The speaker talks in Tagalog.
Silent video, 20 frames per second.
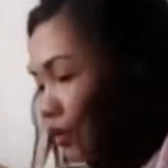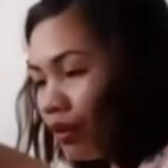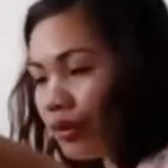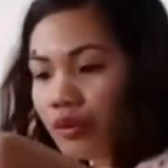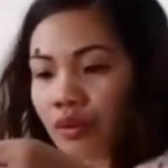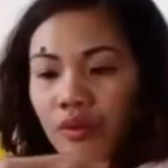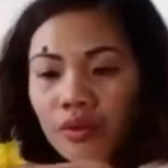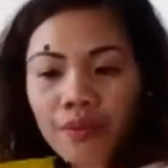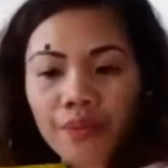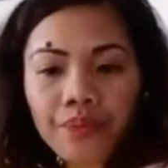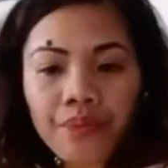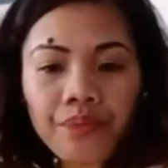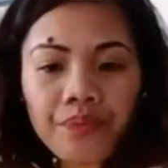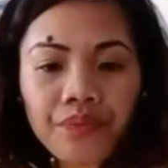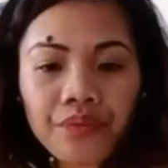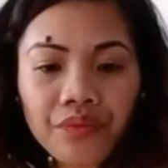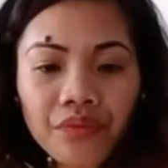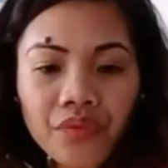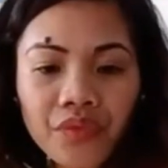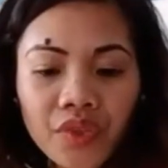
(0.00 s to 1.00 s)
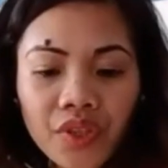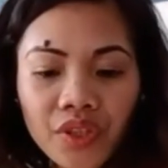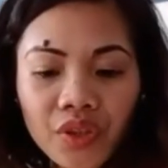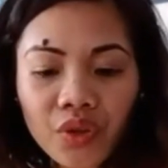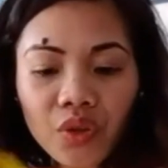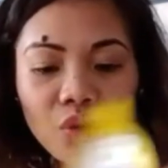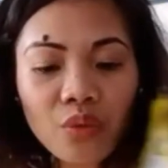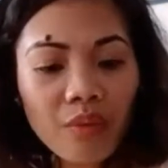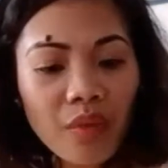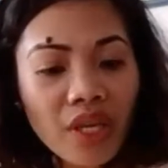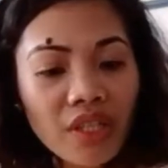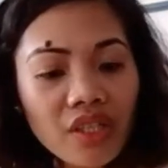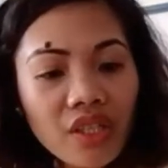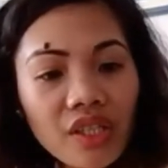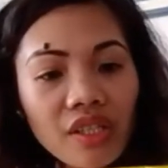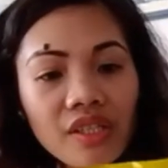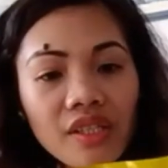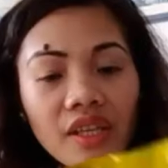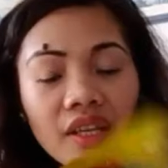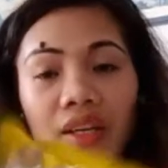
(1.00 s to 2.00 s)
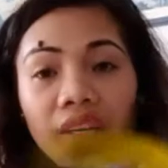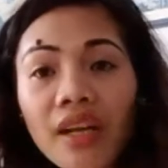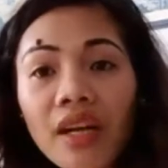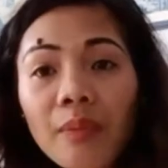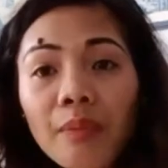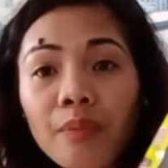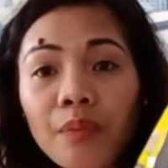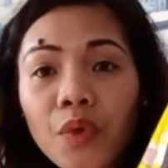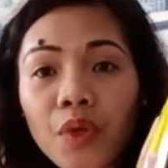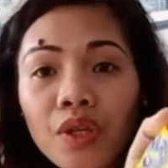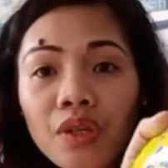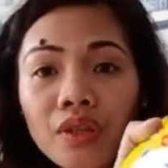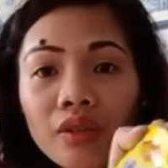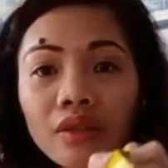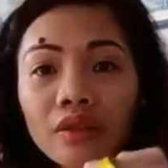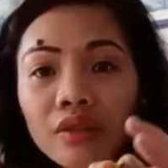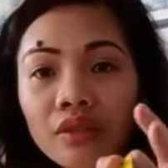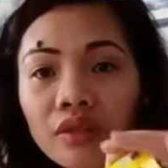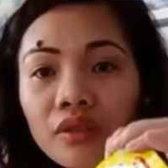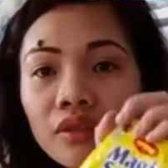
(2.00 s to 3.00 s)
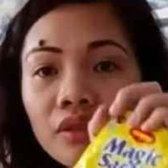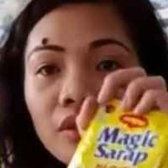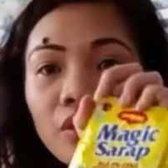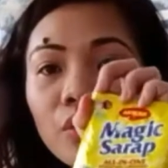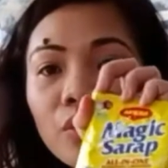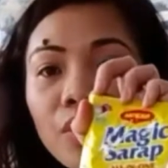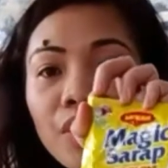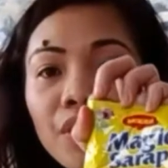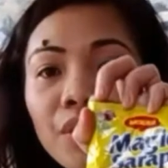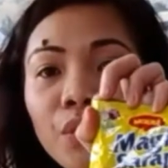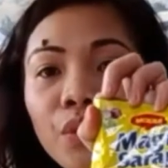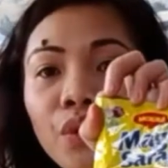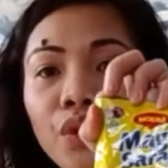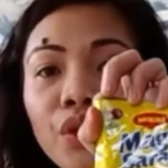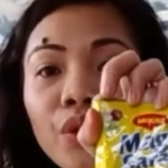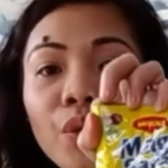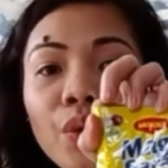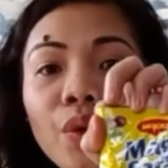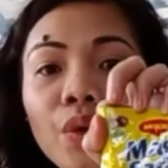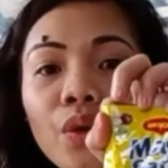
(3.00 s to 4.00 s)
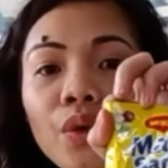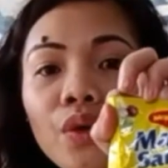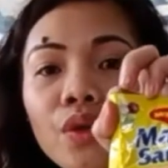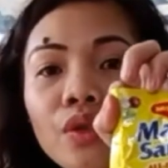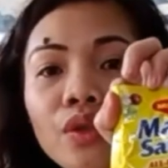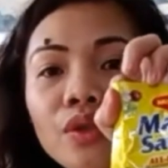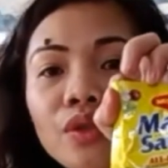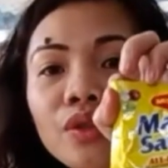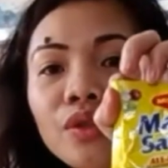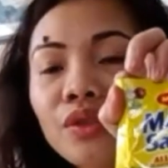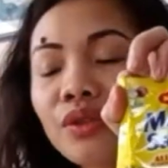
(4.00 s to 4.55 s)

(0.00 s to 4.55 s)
So, ito, magic sarap. 1 euro.